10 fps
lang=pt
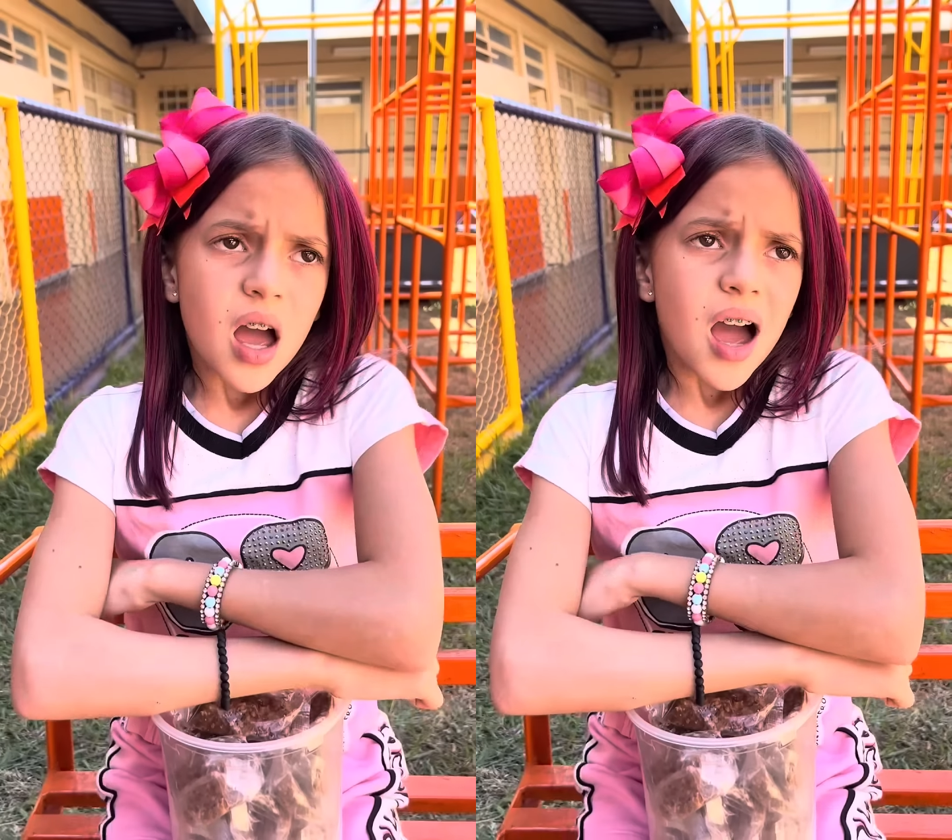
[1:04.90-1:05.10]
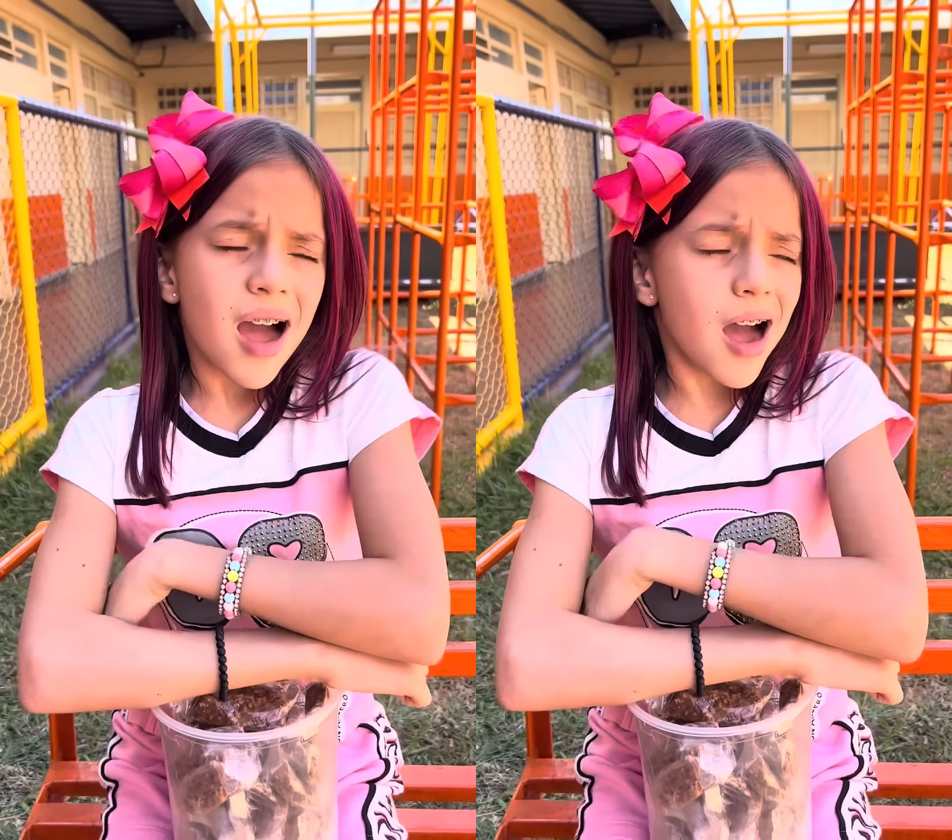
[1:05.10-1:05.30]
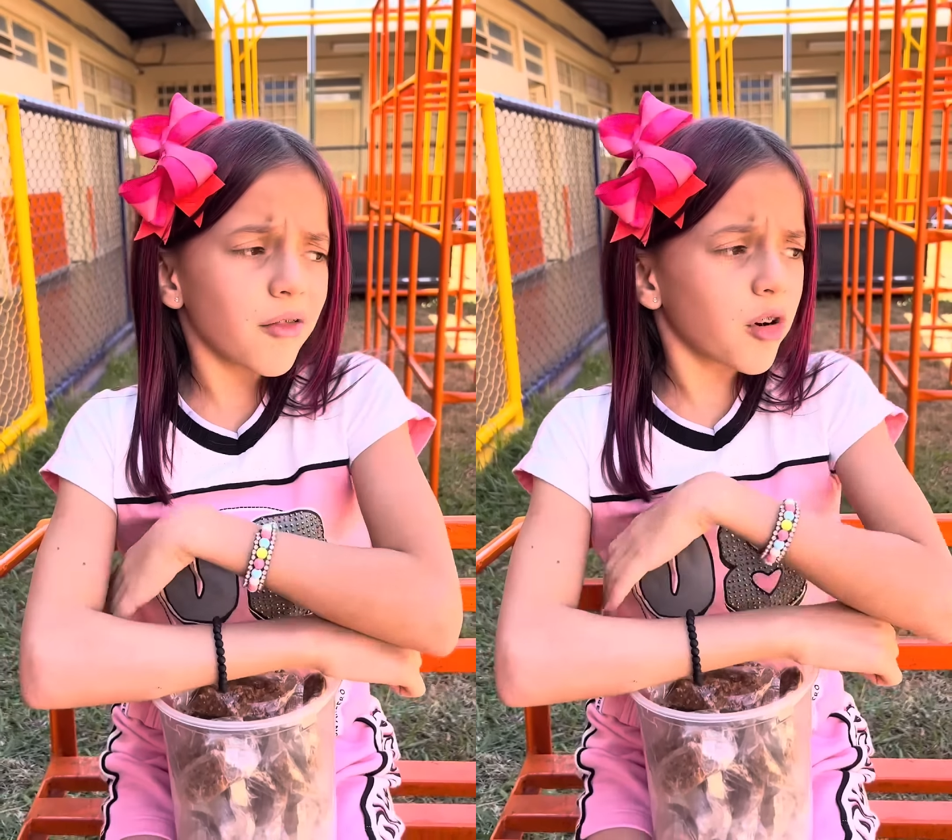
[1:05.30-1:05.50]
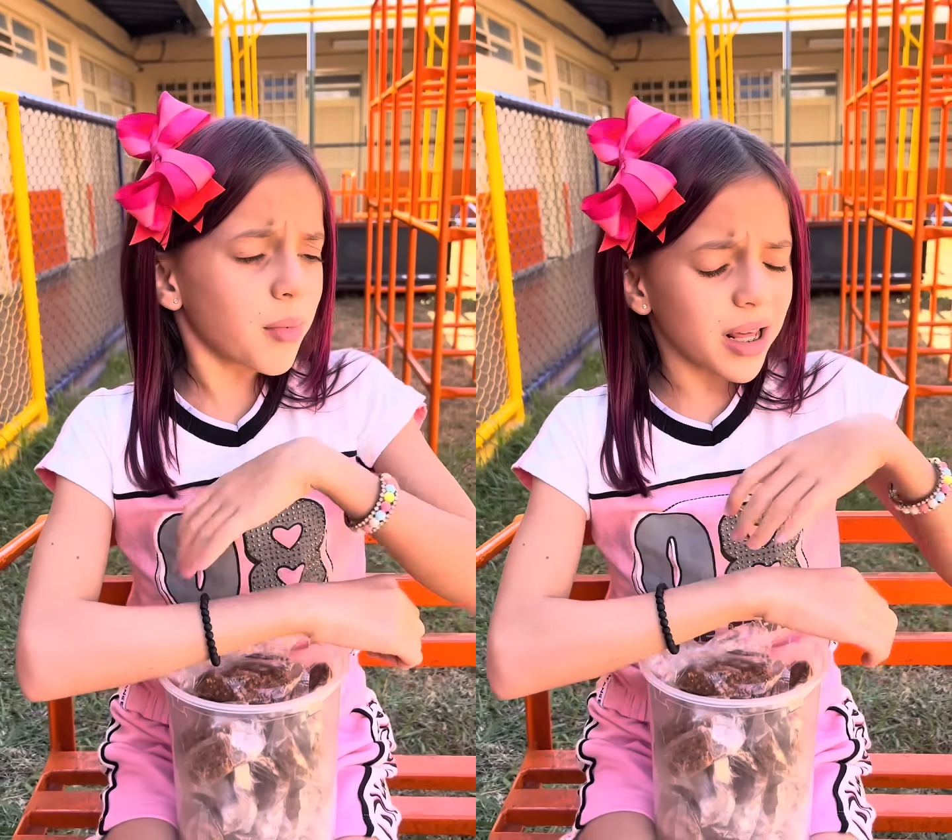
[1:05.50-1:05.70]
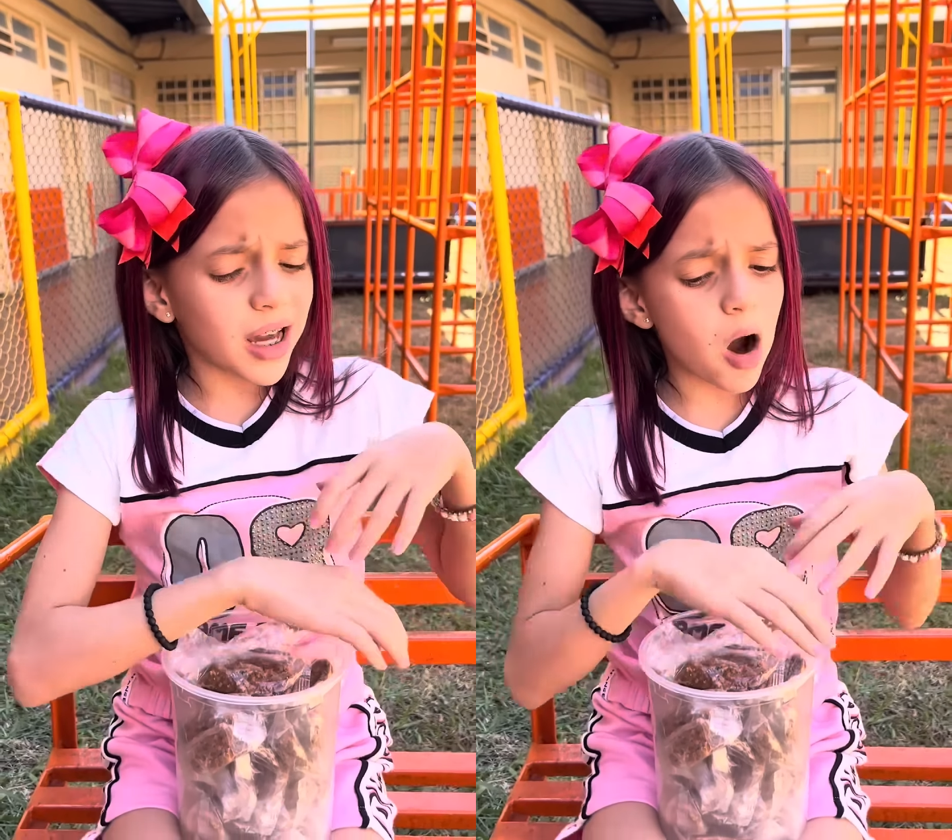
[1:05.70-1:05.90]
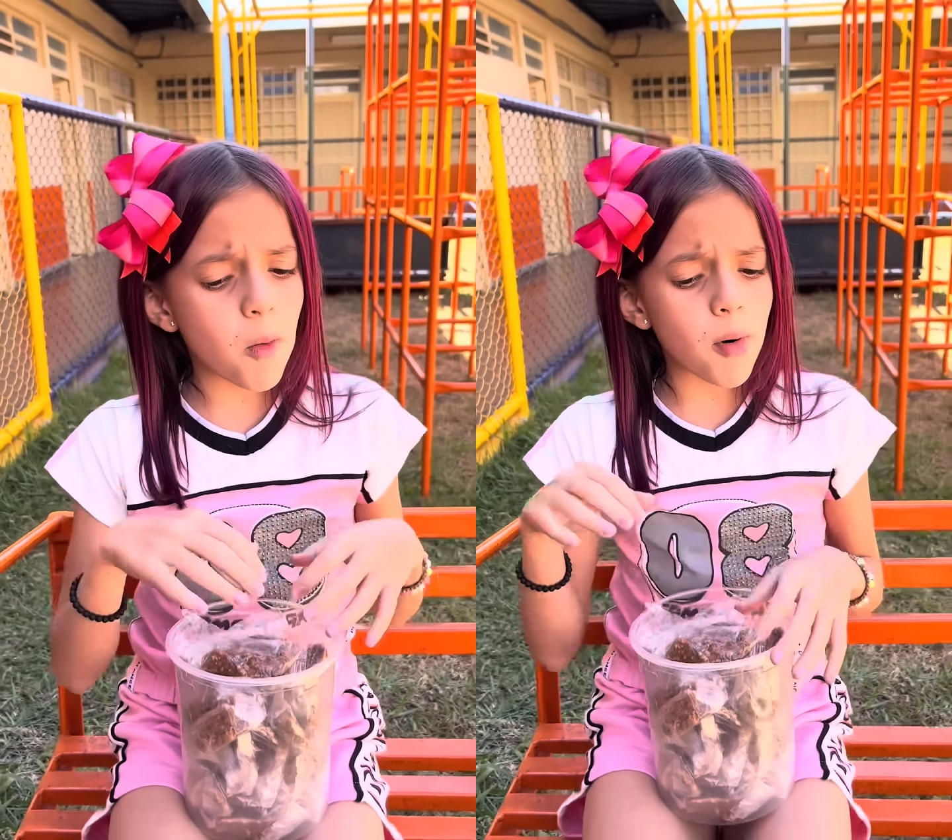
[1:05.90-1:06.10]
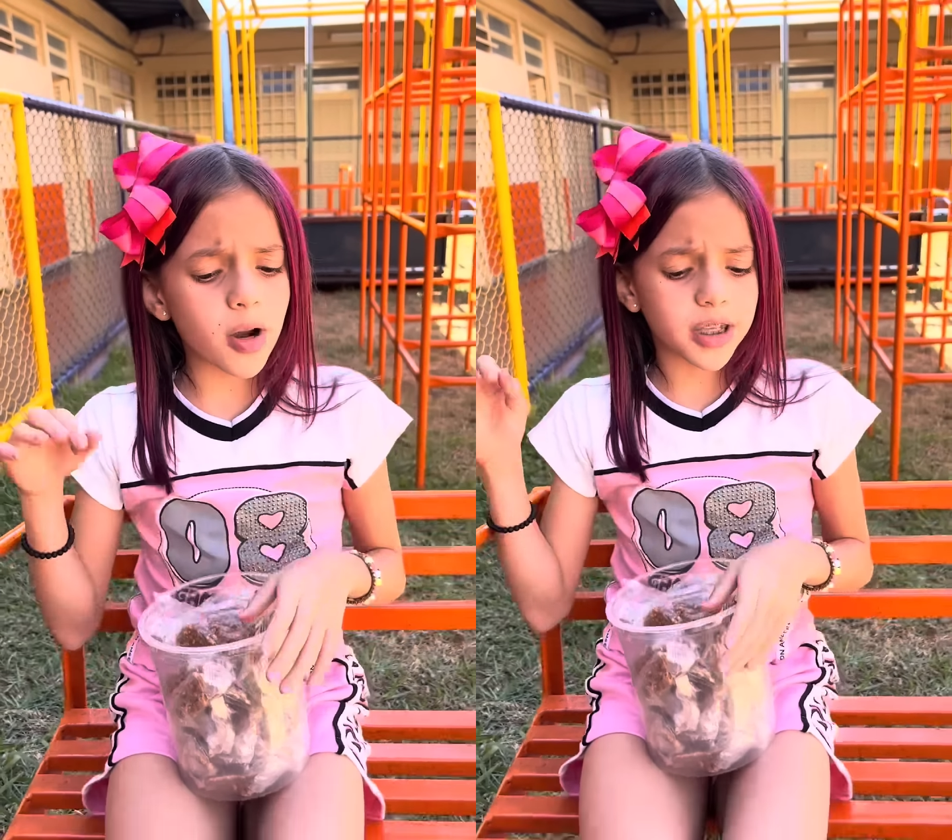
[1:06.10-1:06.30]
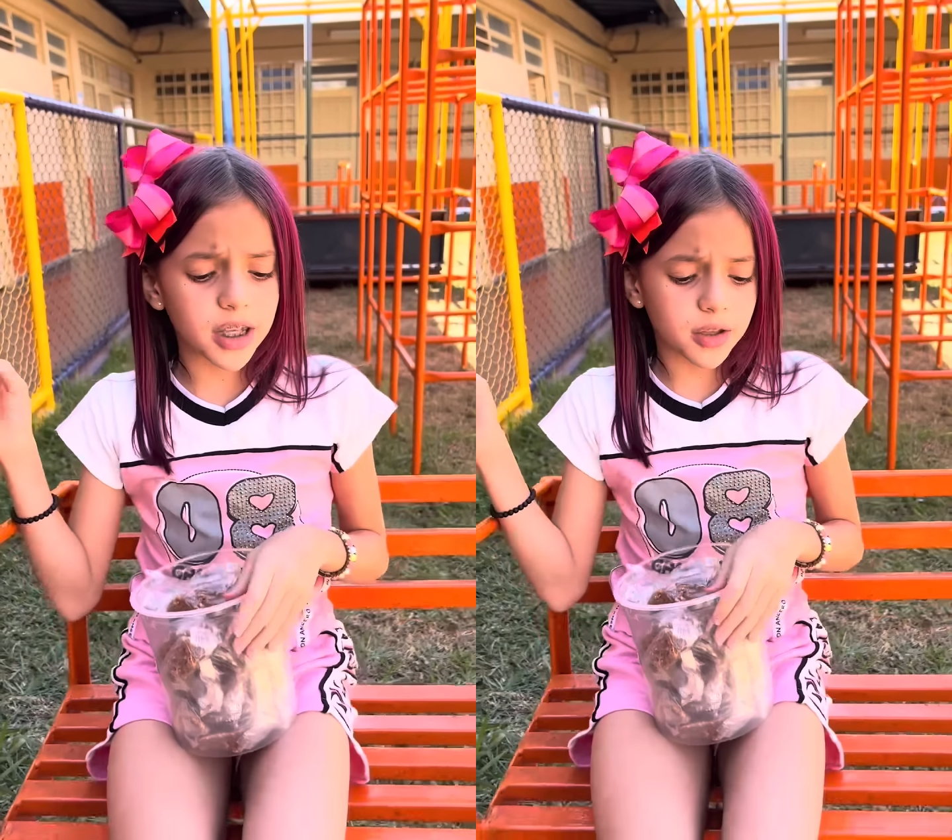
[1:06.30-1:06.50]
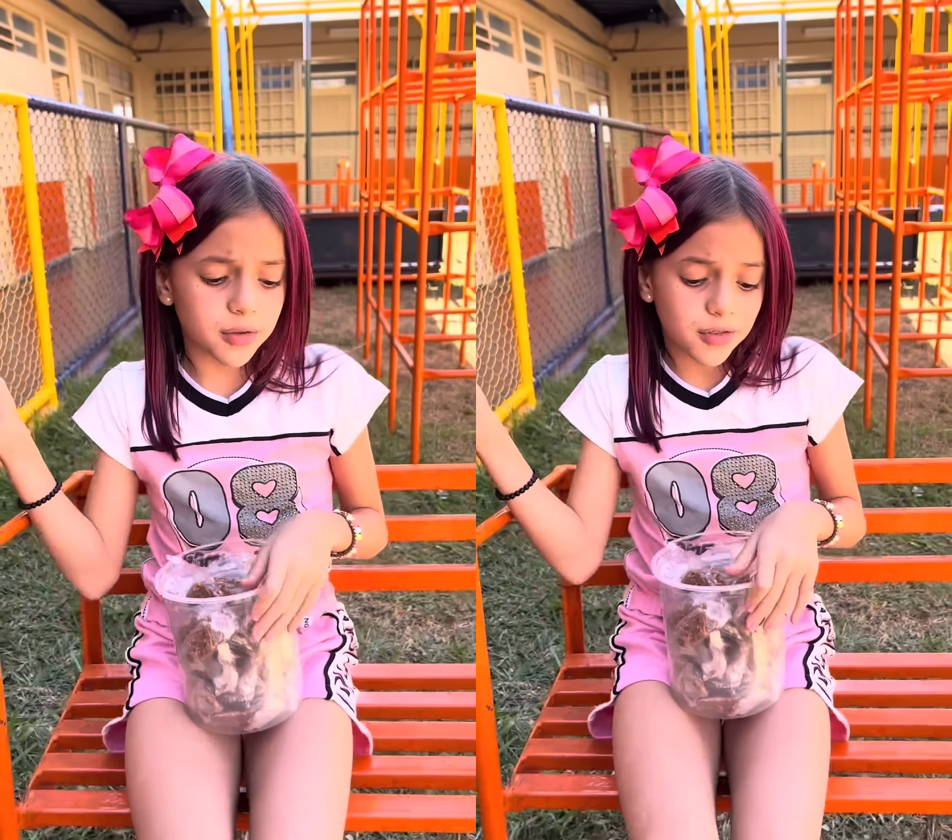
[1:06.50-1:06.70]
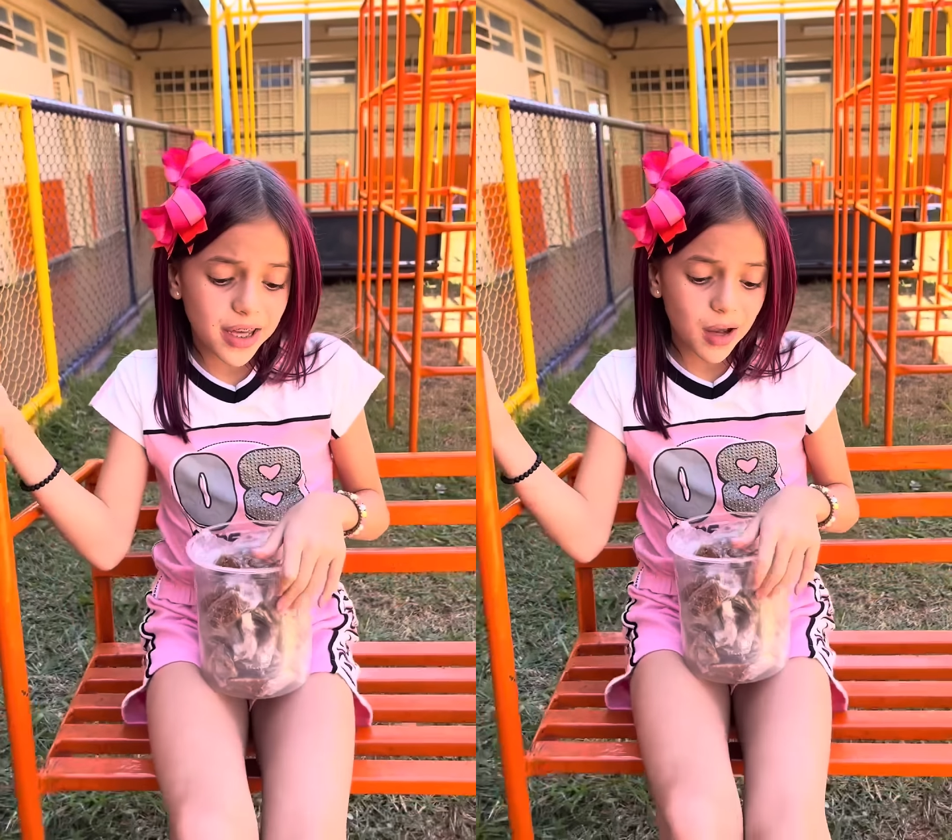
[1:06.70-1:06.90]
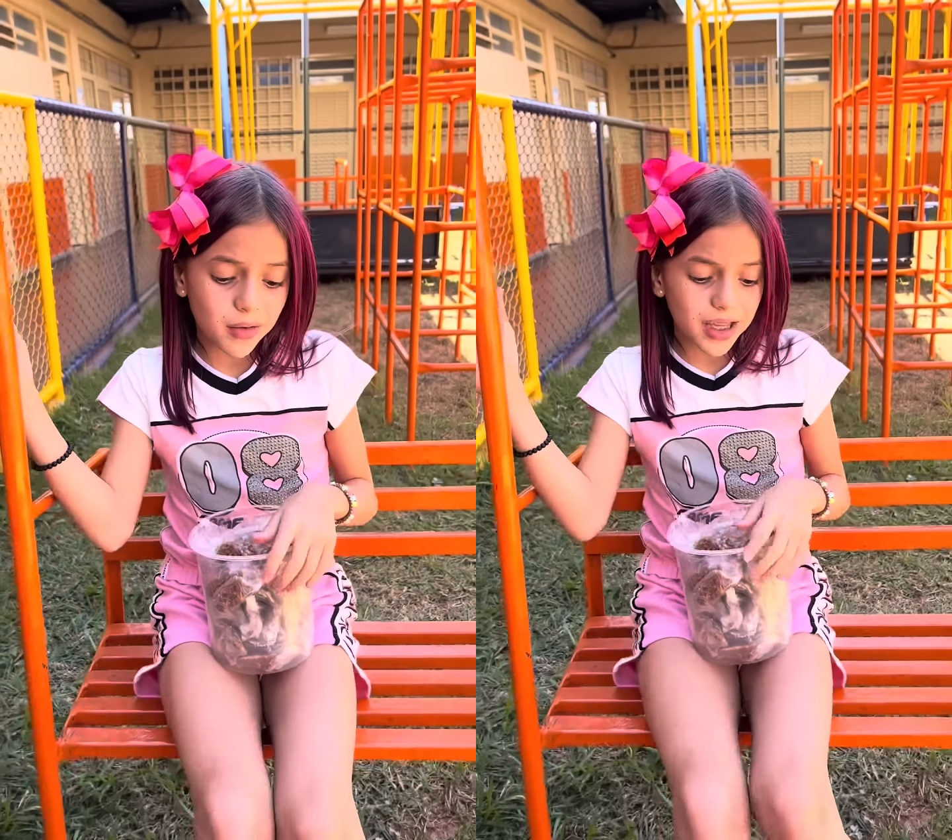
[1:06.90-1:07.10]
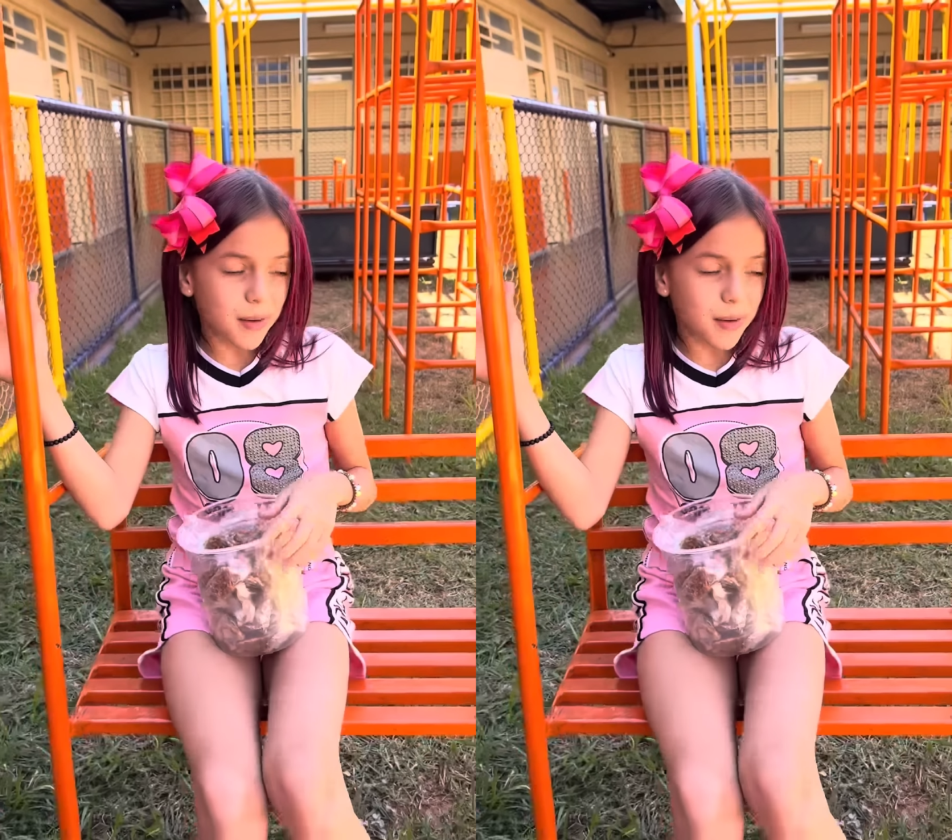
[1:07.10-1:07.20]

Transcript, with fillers: Ah, vou brincar um pouquinho. Vai que alguém